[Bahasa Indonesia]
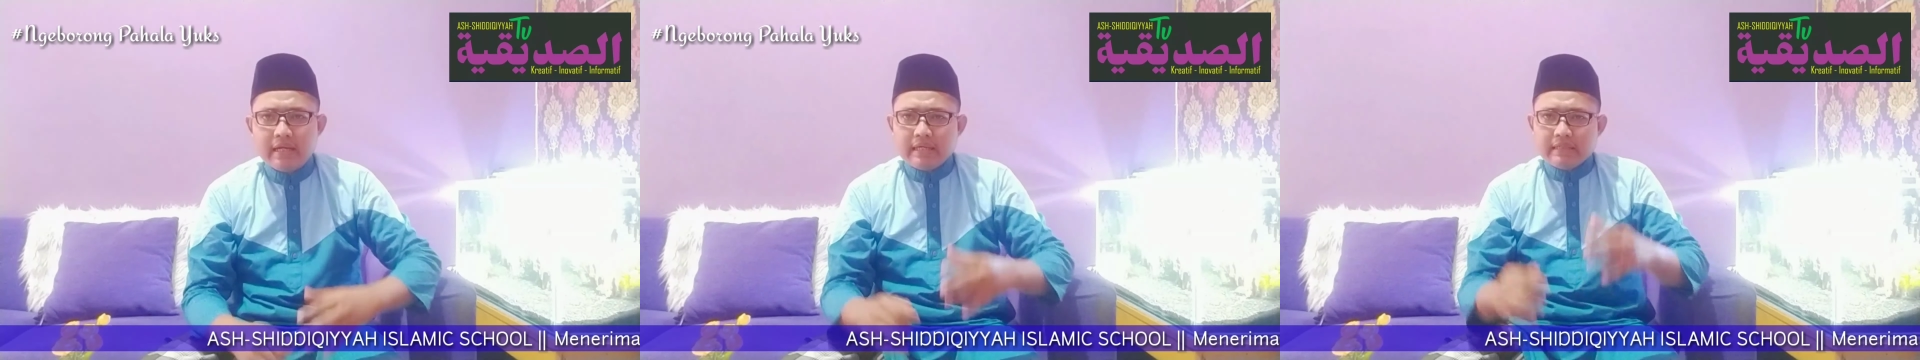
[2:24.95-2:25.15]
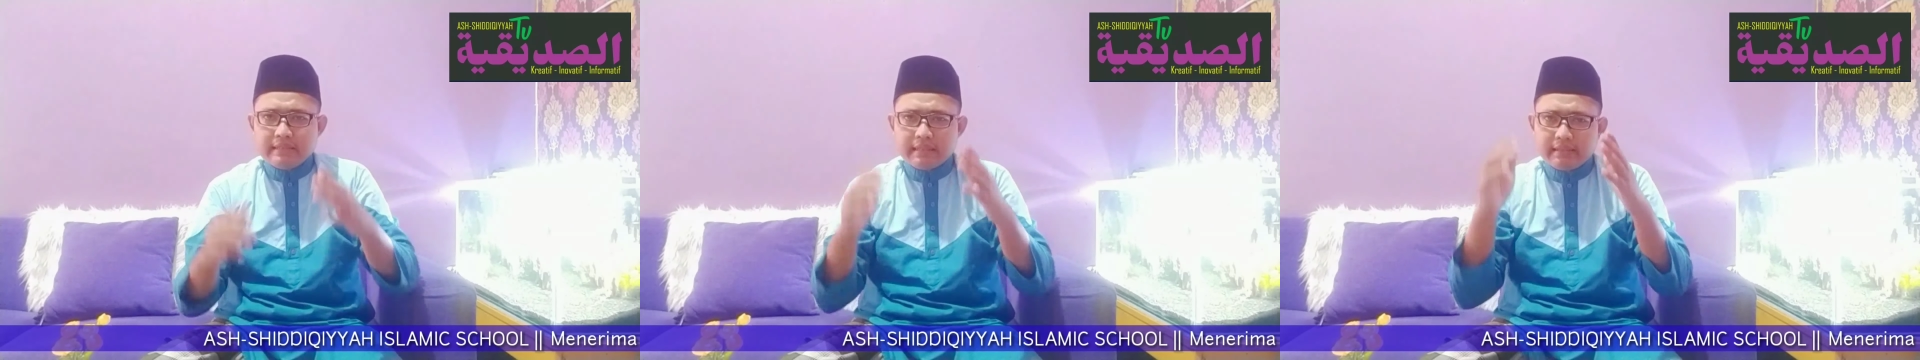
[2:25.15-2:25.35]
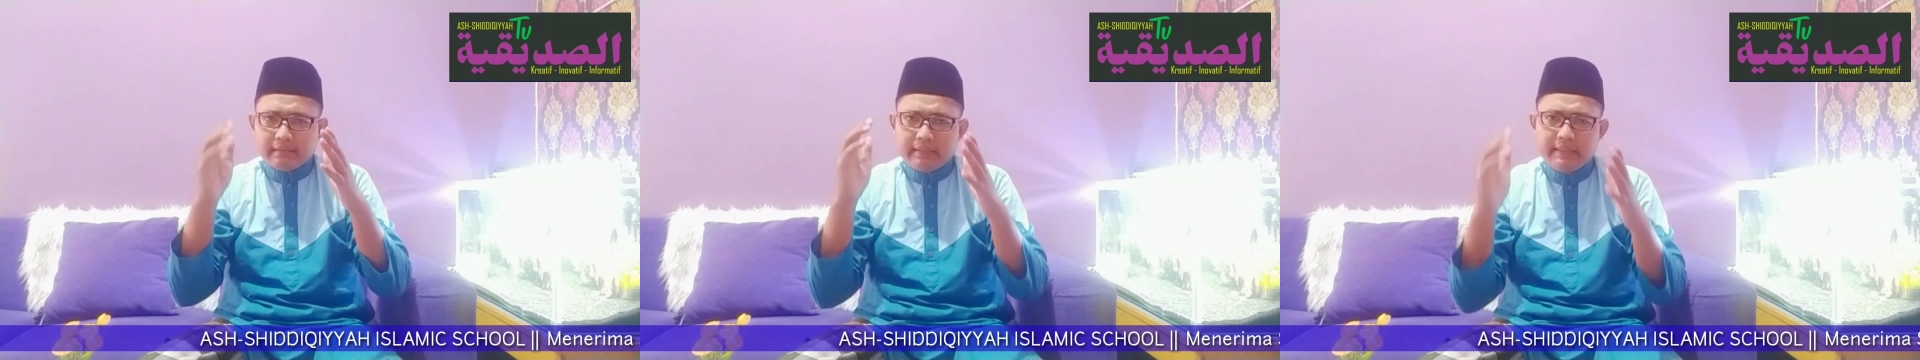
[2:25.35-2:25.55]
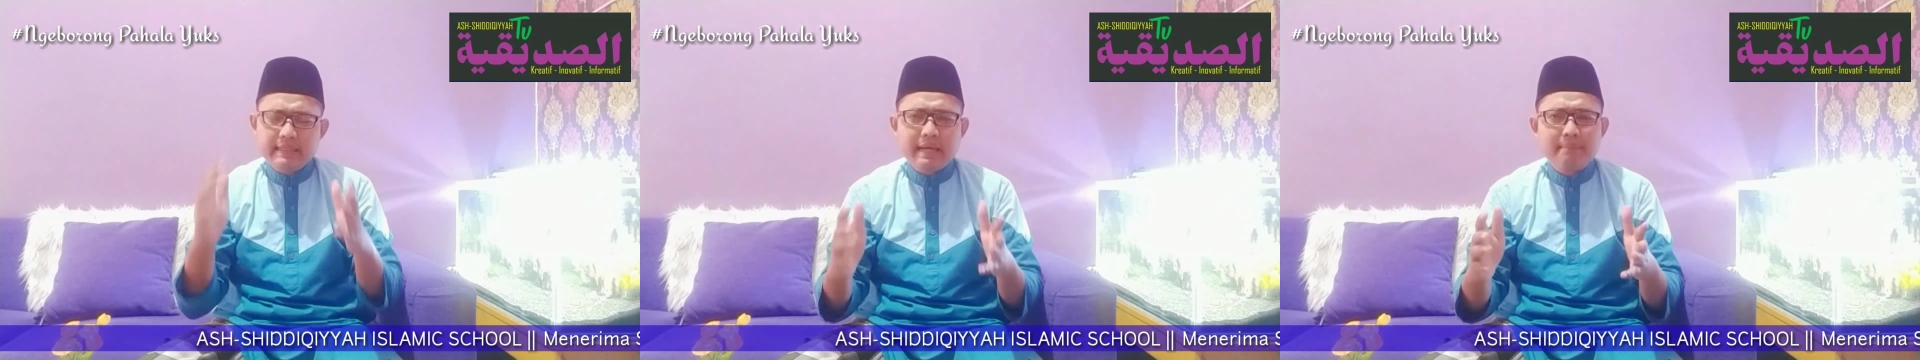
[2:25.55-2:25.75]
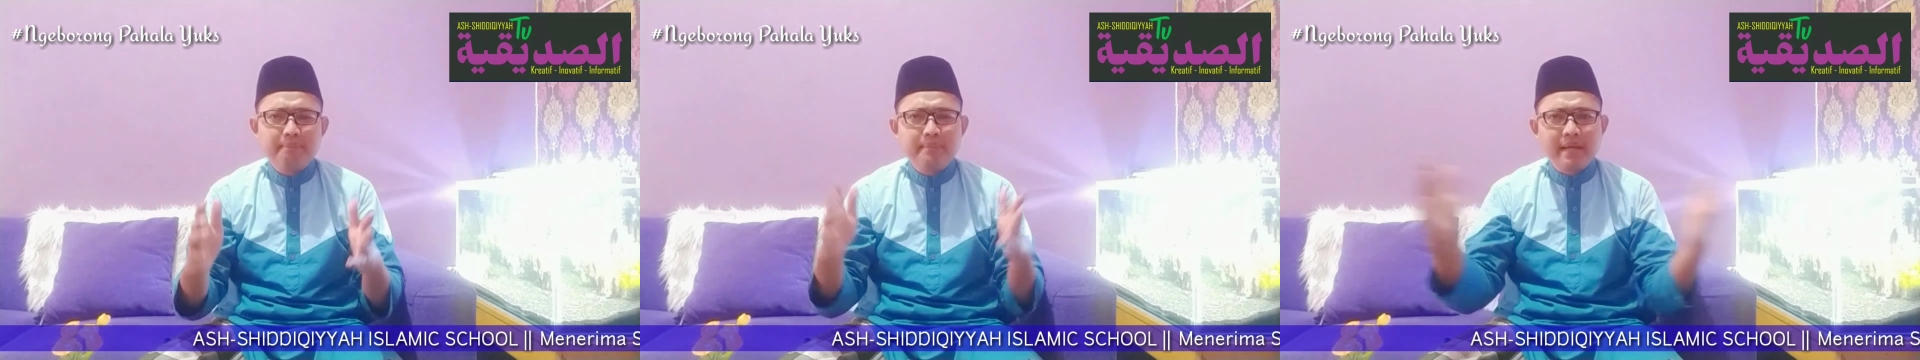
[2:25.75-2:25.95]

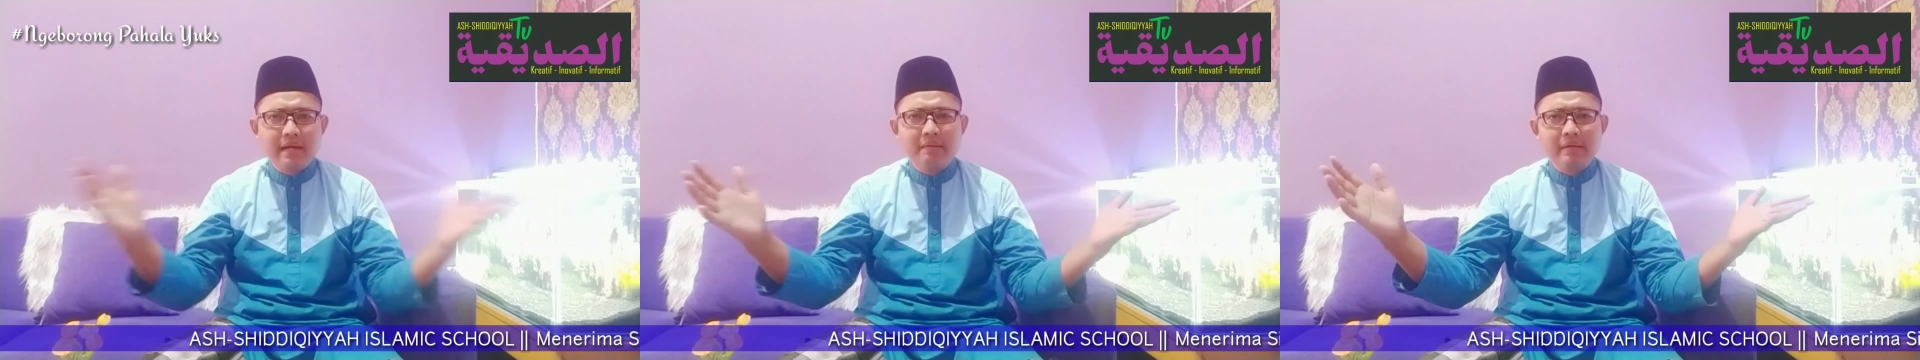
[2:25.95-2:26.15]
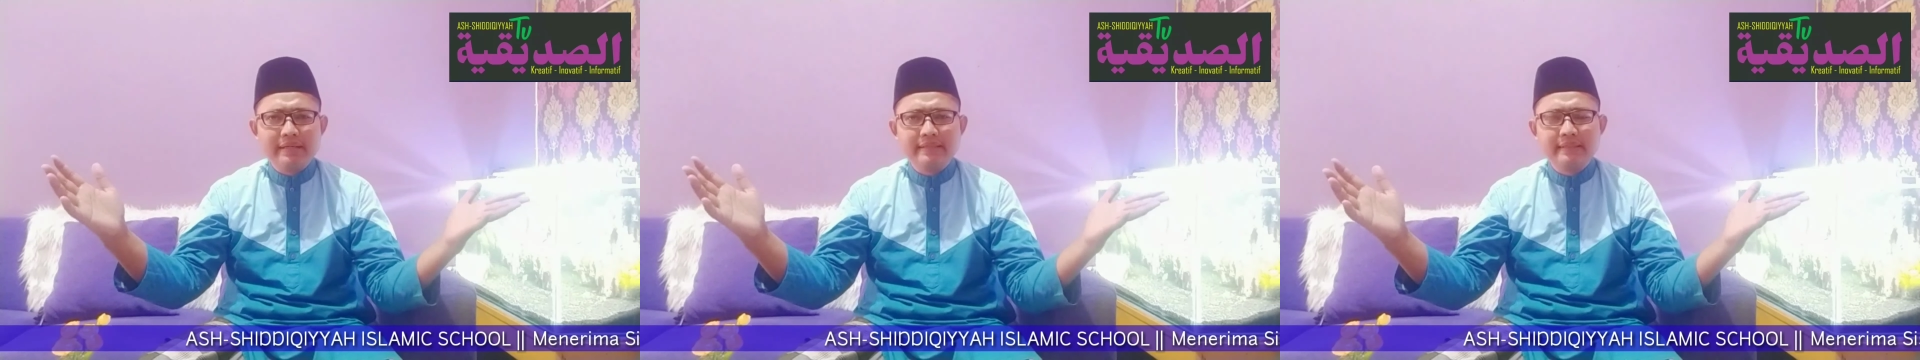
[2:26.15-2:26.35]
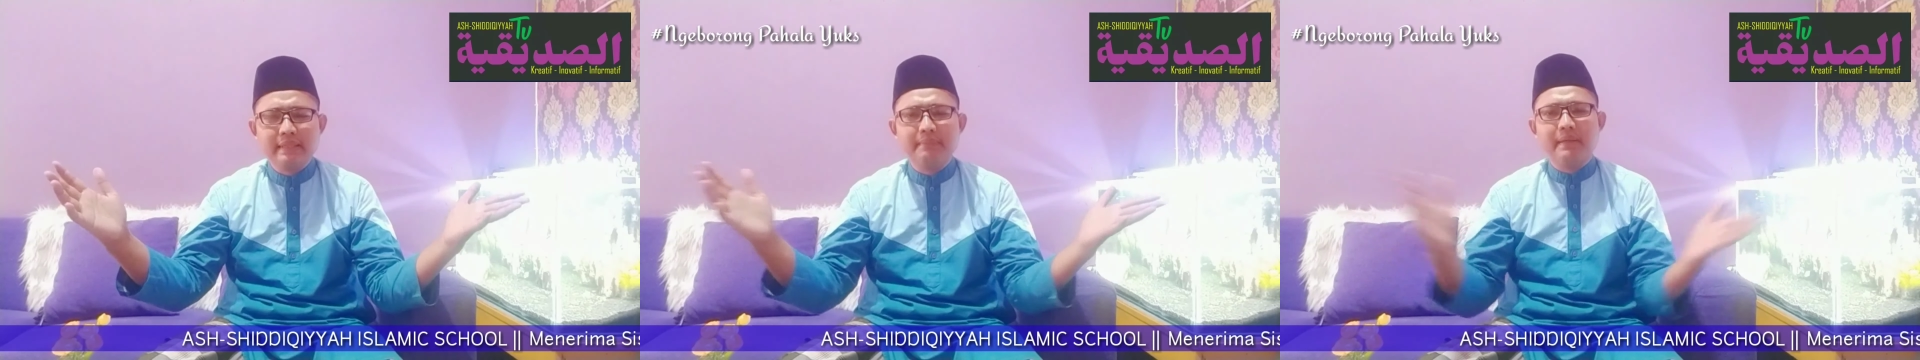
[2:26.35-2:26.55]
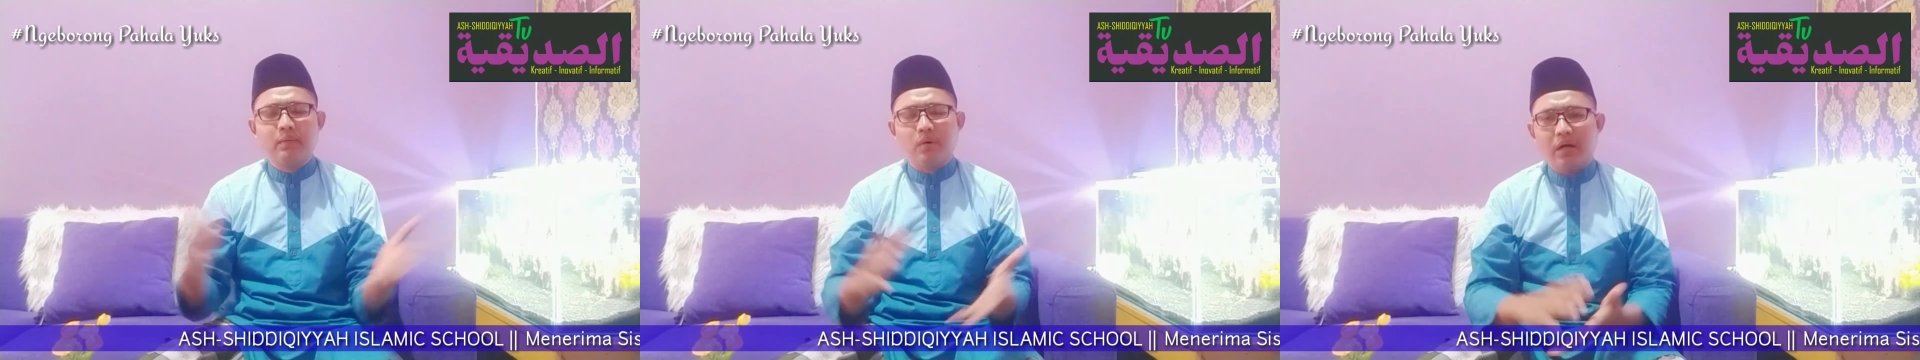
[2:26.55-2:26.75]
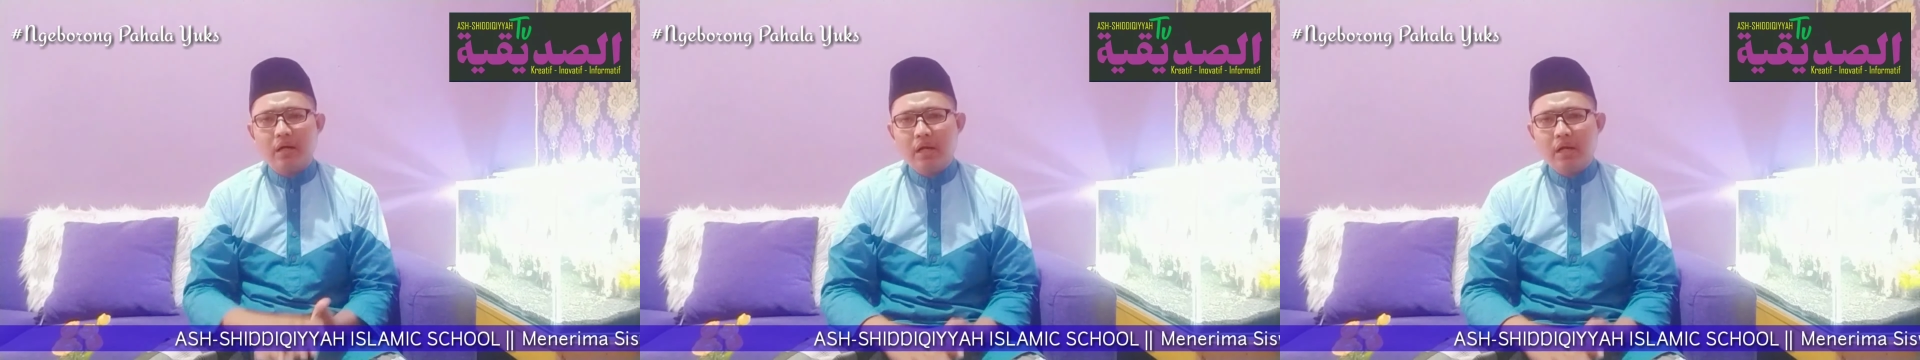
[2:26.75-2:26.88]
Setiap yang istimewa,